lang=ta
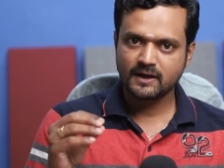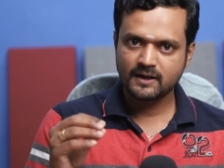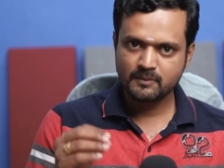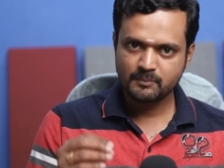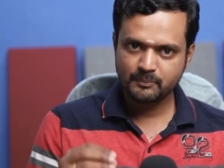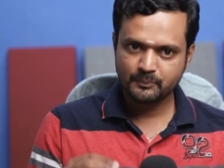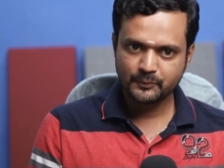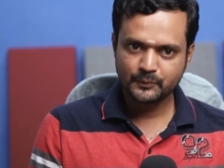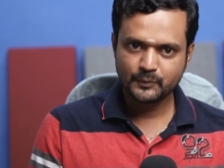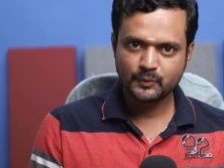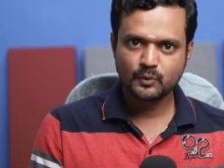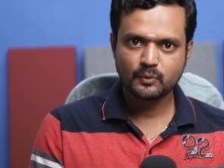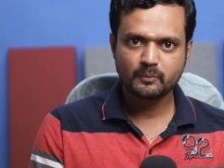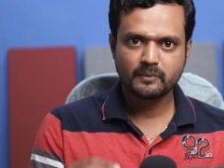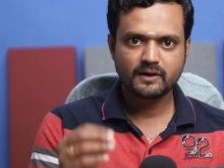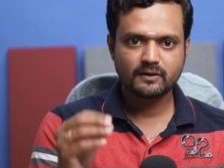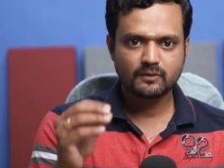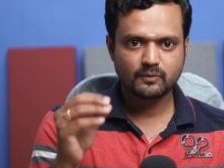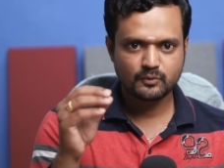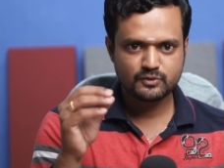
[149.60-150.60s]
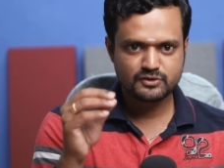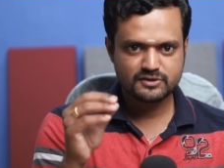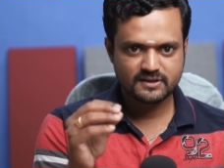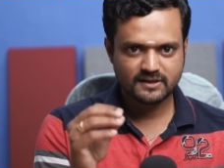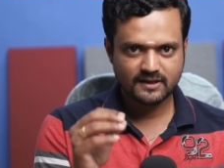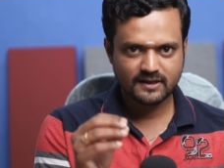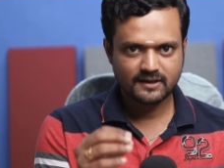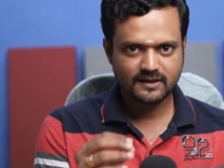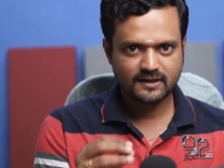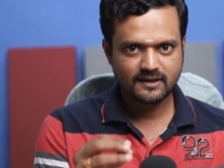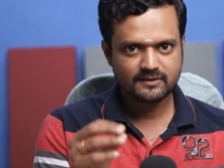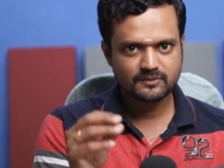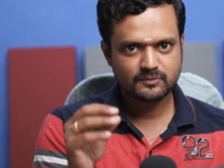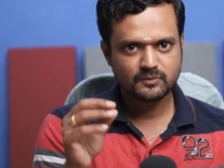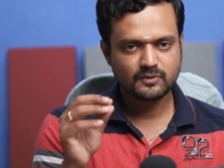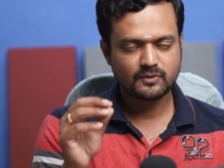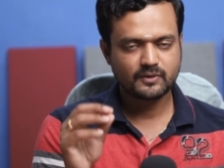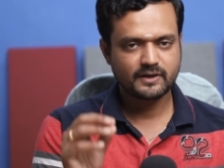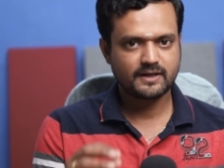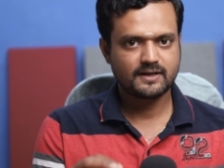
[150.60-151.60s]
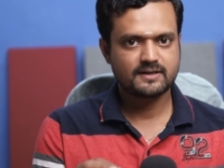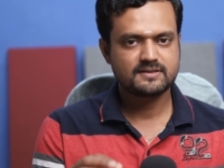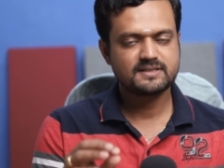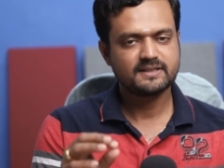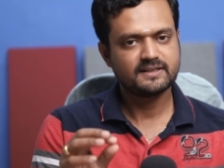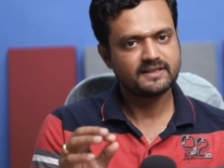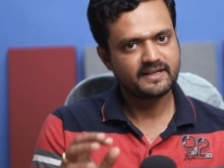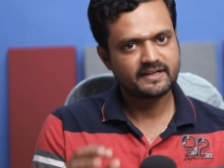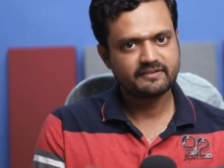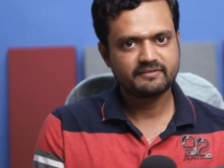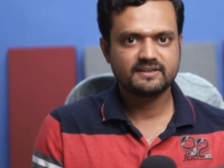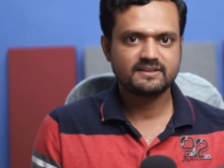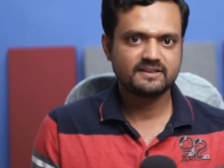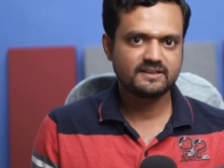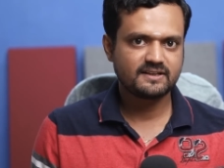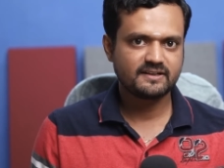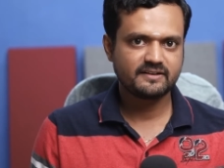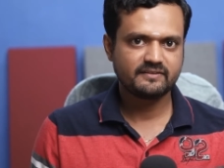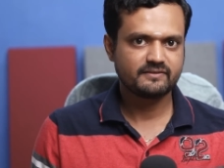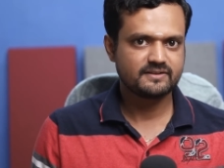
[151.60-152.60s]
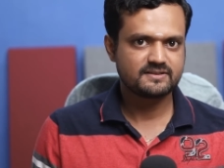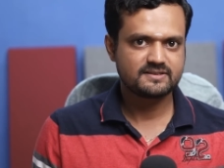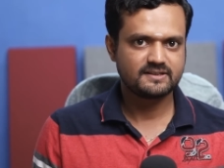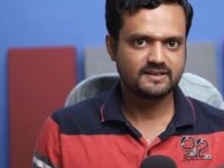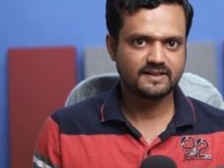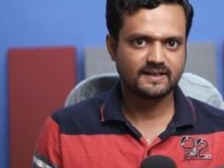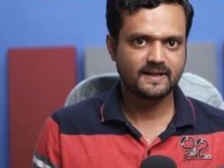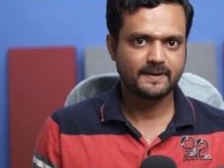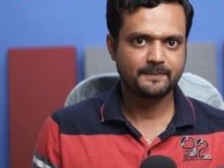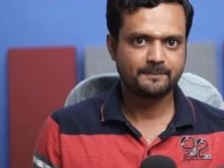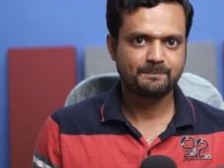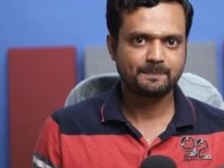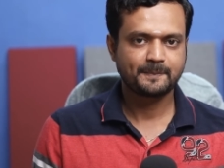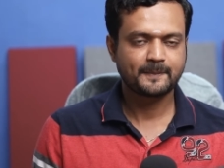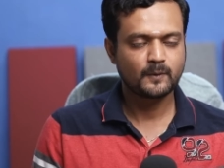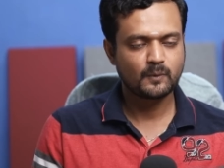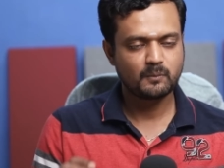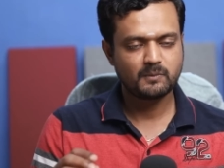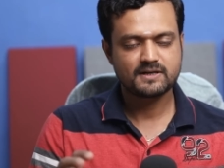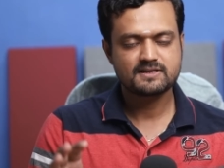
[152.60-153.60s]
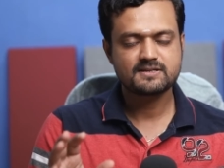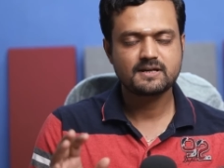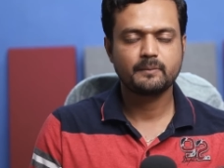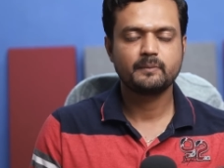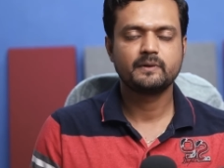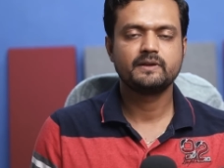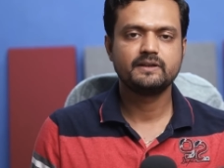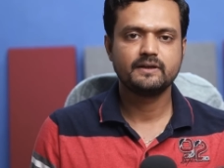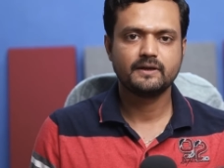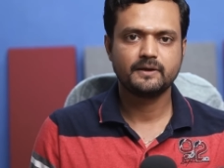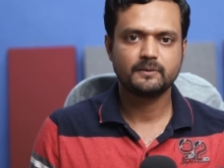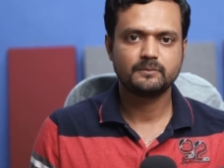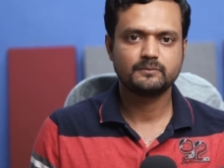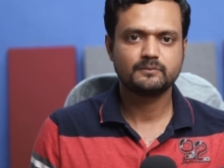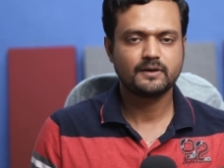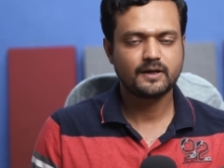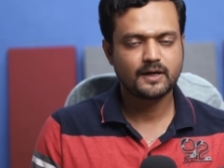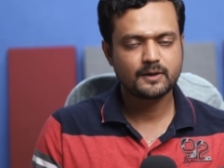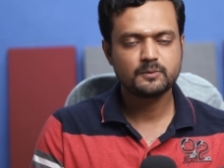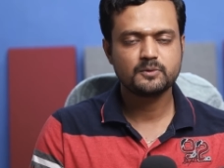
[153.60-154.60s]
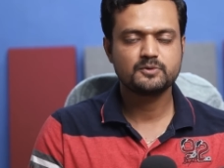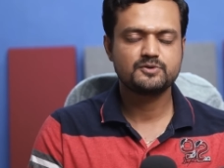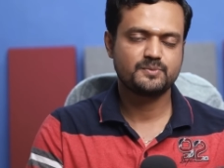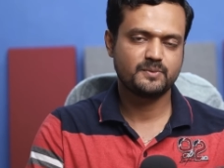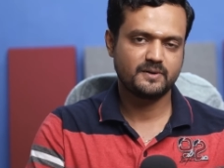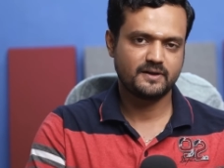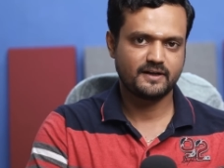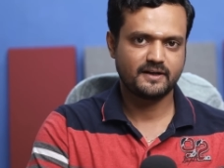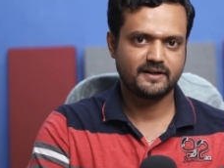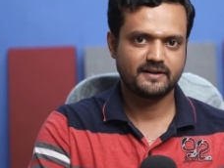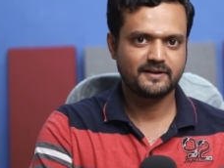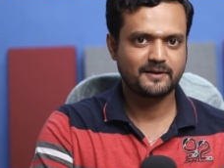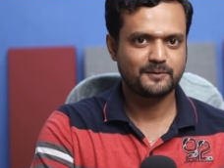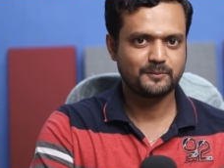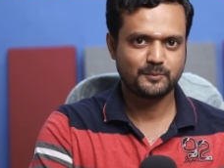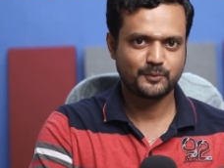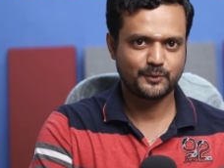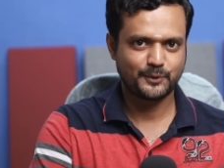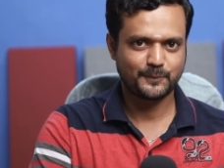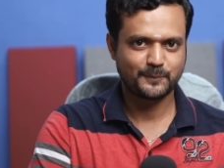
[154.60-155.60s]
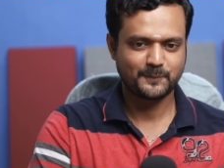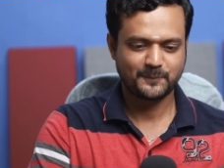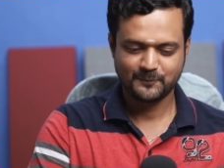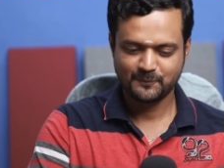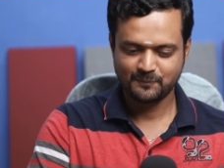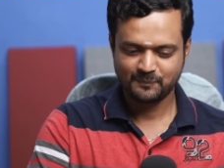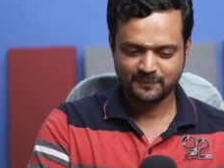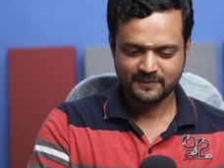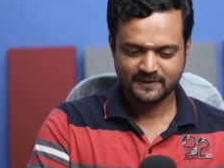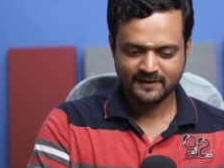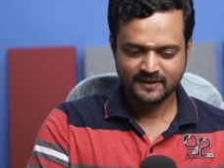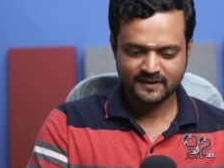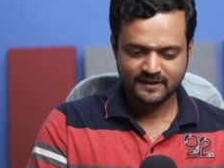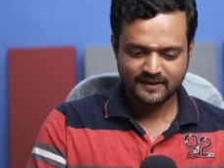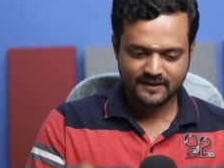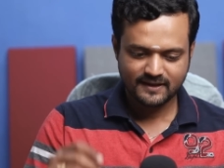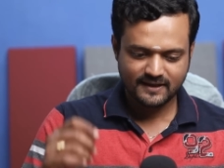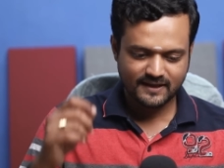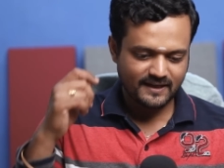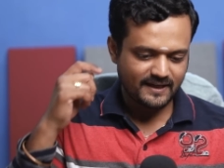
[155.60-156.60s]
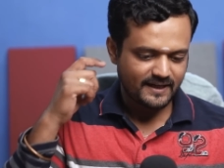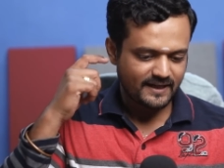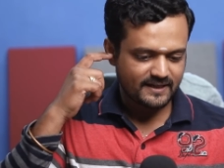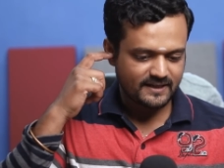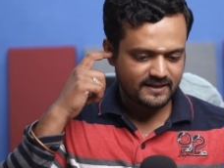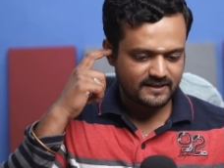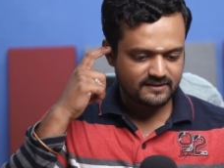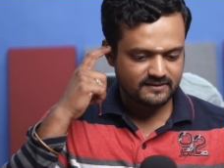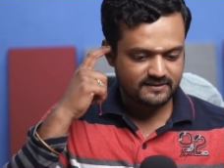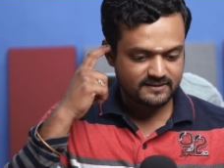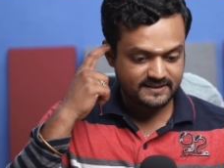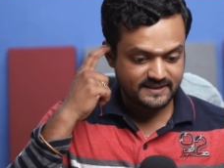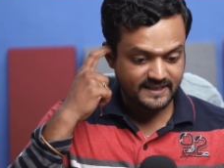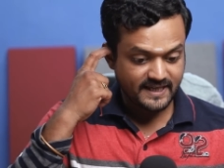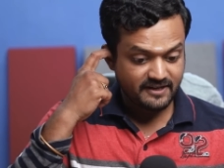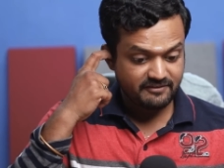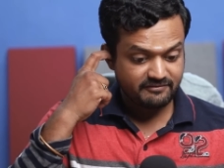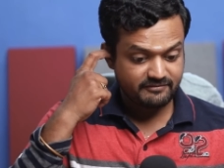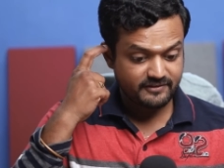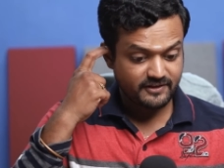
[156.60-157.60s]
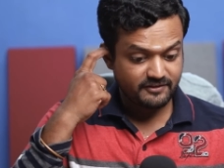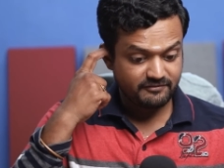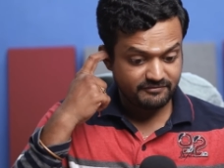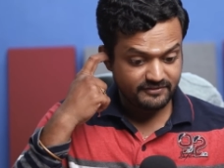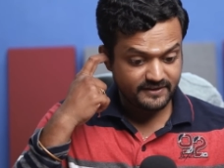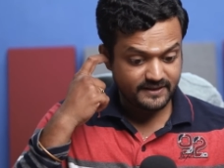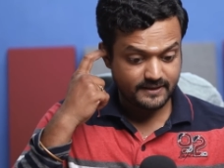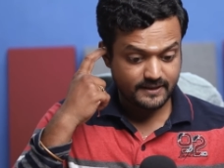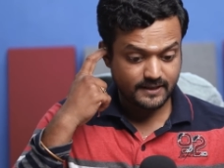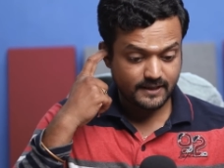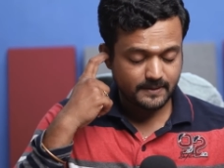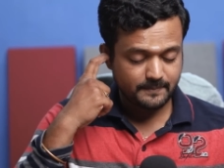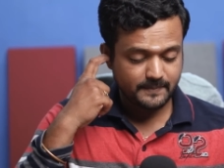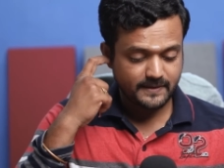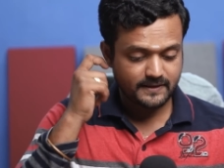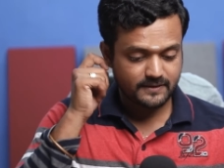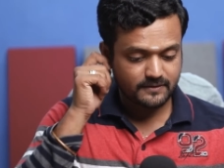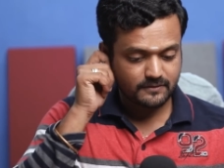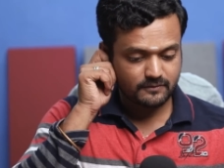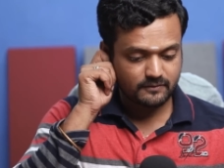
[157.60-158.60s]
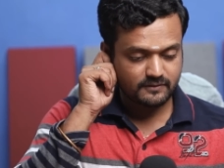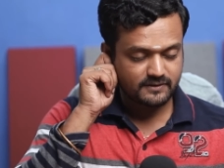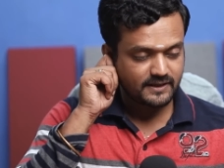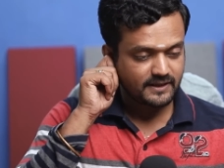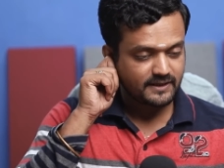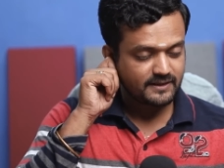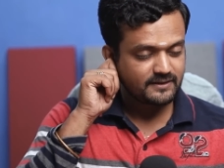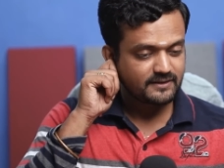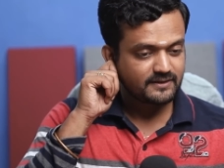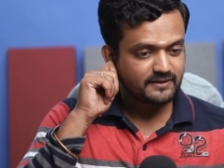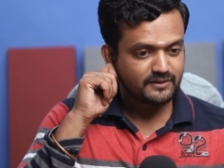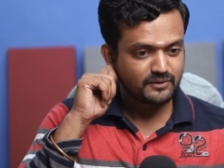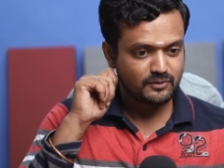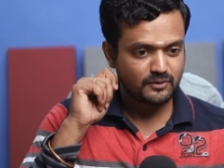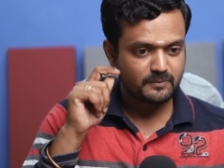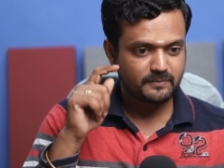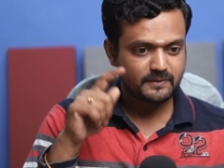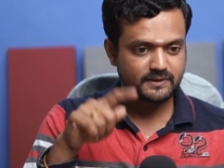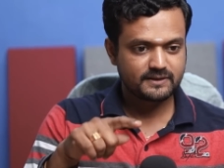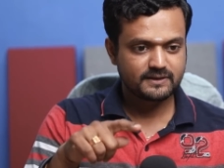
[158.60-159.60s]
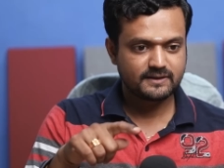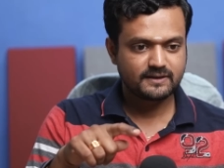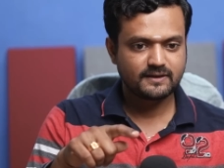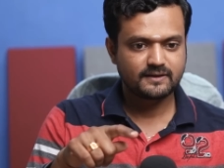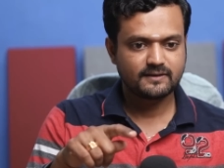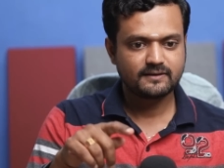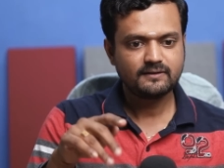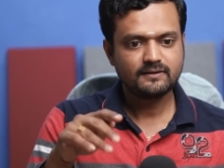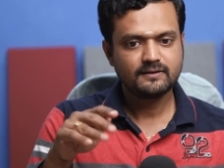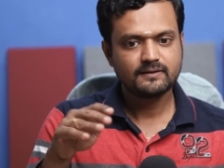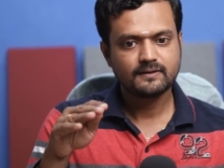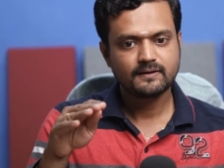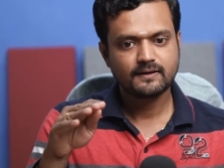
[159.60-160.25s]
மனப்பூர்வமாக கொஞ்ச நாளாவது உங்களுடைய ஆசையை நிறைவேற்றிங்கன்னு வச்சுட்டிங்களேன் உங்கள் மனசு அமைதியாயிரும் அனுபவிச்சு பாருங்கள் அது புரியும் அண்ட் தேவ் வி அப்படிங்கிறவர் வந்து அண்ட் இன்னொன்று பார்த்தீங்கன்னா